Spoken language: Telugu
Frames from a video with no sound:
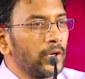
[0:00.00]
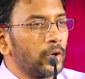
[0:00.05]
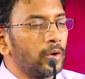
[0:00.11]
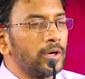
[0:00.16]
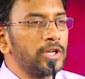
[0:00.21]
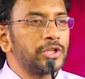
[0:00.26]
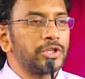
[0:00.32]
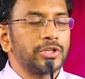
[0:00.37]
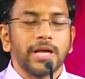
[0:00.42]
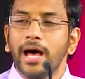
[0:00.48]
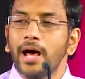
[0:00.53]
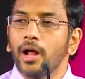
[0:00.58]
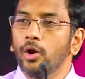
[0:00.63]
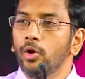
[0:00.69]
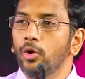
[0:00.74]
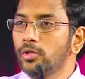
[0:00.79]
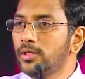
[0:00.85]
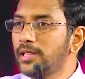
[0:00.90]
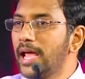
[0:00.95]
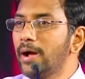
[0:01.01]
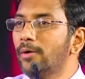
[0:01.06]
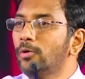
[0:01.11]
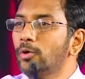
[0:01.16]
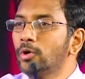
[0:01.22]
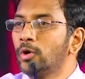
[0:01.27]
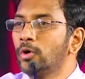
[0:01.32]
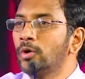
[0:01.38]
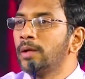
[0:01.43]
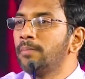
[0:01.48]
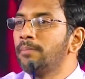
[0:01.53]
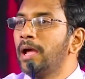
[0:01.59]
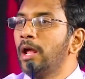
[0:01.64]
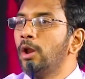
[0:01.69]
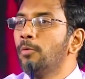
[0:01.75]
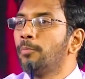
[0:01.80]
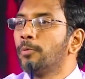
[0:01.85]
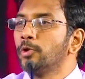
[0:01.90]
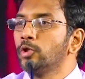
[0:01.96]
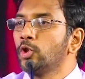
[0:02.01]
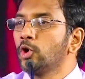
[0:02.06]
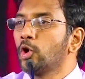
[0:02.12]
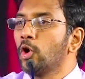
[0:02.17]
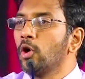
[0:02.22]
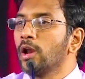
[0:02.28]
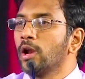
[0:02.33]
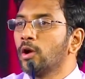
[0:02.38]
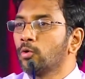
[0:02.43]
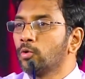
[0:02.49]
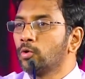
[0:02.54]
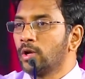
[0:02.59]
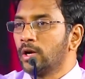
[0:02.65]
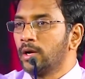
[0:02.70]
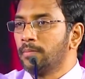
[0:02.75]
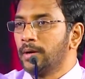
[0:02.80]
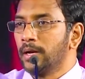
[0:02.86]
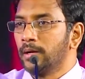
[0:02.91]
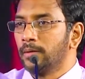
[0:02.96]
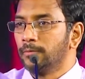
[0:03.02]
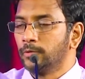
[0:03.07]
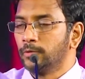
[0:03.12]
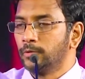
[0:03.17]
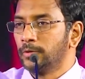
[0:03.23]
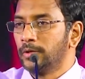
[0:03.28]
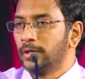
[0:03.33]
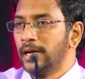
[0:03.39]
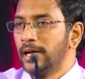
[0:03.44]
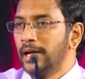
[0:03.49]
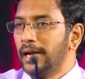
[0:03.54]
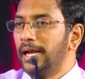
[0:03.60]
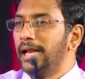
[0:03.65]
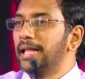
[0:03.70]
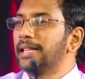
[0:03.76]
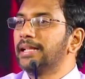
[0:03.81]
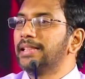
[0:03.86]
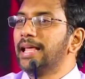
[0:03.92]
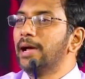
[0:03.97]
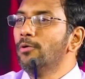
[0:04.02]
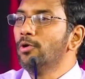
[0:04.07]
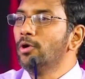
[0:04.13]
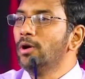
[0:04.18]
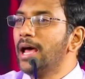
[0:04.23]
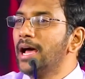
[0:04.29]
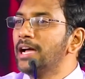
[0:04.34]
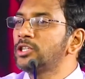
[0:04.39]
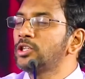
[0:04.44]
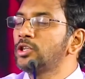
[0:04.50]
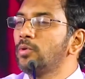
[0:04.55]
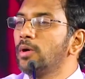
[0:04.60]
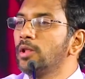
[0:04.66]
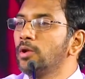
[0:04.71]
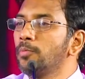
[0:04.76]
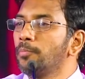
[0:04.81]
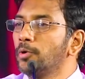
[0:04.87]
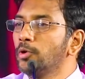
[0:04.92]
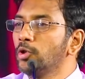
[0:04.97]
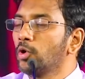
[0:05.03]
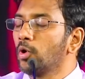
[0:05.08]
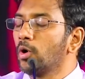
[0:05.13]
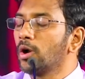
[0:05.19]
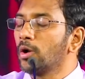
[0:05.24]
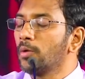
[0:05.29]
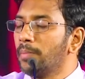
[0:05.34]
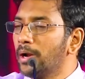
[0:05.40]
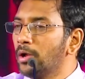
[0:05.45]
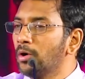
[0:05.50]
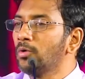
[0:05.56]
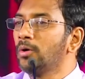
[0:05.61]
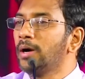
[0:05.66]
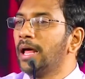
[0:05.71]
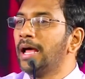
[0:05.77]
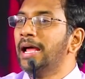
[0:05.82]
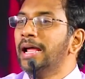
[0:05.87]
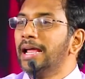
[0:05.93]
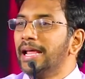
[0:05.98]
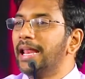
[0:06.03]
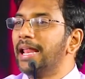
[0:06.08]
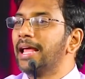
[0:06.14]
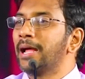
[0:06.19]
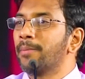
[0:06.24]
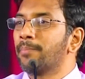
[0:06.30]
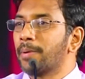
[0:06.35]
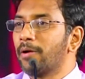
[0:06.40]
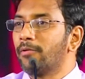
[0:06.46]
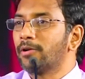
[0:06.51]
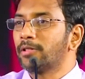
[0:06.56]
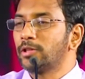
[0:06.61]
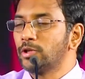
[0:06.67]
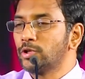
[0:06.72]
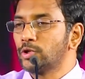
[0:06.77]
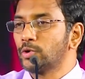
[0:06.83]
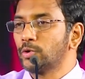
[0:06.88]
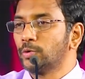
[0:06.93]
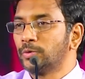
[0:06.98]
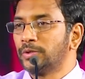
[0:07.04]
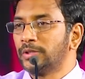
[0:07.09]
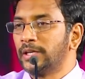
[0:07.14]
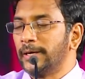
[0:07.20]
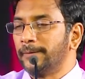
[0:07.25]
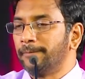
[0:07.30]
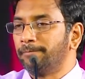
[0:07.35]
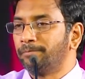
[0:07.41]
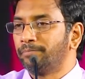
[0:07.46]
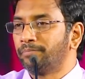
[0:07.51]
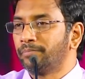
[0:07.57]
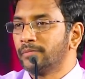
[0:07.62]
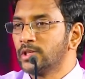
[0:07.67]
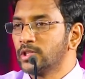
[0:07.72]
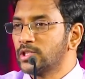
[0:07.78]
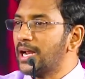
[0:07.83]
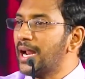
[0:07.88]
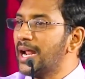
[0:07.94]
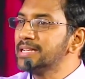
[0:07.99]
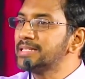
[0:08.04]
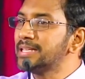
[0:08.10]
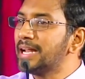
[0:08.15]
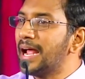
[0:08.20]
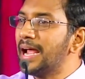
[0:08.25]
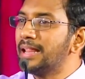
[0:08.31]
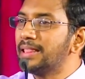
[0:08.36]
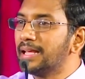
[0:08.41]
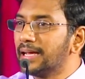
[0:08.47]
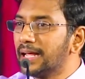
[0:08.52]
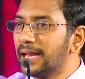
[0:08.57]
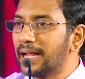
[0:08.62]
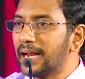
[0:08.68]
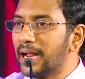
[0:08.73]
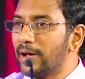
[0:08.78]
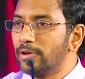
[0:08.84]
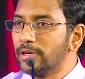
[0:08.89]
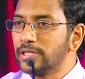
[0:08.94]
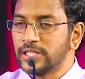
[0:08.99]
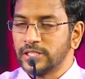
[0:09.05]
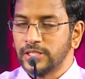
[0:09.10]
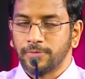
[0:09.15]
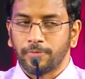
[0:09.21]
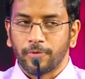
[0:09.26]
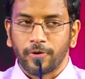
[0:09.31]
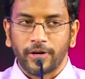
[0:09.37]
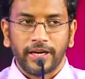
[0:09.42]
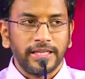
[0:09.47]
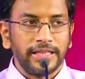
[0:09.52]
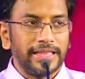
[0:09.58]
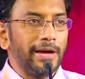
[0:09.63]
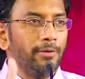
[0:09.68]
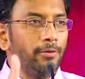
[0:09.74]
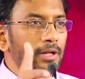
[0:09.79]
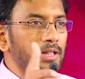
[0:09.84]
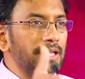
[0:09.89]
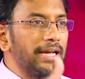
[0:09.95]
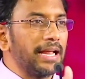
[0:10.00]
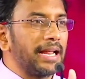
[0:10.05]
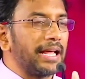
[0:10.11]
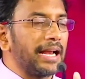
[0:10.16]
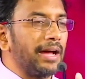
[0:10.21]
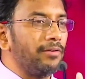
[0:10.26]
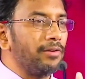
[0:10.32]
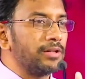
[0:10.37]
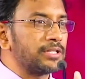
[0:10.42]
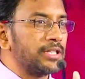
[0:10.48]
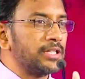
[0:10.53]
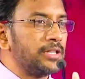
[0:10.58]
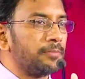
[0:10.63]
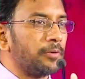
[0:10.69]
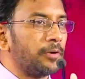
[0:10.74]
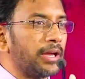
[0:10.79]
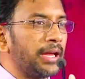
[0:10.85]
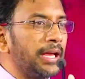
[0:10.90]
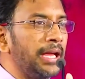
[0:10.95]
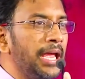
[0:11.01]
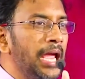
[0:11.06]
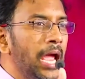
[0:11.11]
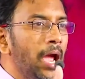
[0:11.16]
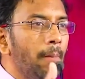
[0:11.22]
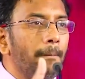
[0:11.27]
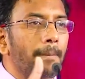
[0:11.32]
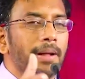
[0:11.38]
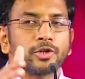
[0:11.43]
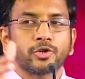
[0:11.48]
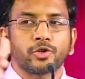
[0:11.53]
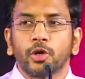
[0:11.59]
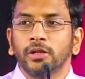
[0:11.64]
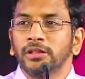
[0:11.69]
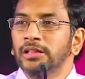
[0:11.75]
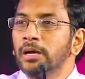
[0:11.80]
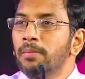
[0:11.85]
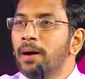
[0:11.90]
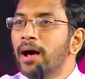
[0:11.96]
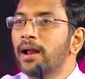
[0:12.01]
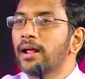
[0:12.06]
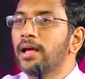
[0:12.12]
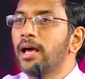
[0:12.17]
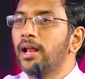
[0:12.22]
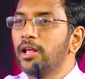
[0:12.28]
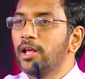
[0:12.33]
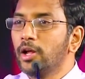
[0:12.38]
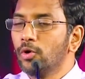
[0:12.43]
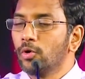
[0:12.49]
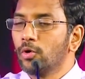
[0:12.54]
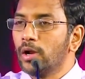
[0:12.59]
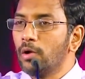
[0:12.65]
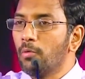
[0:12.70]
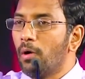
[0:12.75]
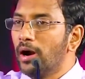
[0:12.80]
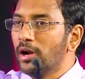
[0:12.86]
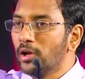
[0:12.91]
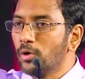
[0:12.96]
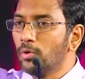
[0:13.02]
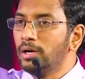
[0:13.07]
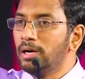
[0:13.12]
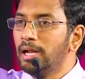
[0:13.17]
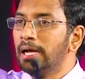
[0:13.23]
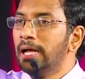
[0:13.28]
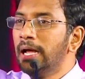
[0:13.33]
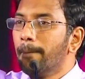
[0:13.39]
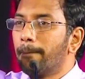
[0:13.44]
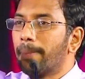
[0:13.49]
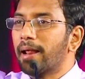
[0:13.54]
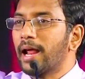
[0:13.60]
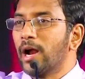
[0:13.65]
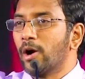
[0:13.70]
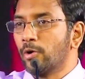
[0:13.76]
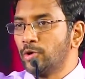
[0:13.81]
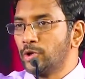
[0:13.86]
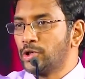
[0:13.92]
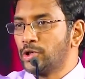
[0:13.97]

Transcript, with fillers: కొన్నిసార్లు దేవుని నుండి మేలు పొందుకోవాలనుకుంటున్నాం మనము లేదా దేవుని నుండి ఆశీర్వాదం పొందుకోవాలని మనం కూడా ఇలాగే ప్రవర్తిస్తూ ఉంటాం సరాసరి ఆయన దగ్గరికి రావాల్సింది పోయి దేవుని దగ్గరికి రావాల్సింది పోయి మన సొంత మార్గాలు ఎన్నుకుని వాటి గుండా ప్రయాణం